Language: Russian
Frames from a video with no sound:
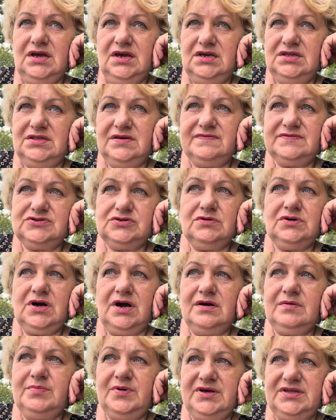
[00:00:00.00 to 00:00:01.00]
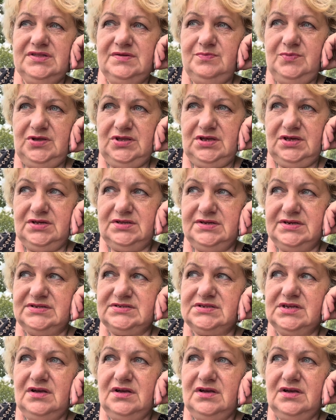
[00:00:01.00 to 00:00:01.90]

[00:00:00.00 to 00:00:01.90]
это все как бы отменилось.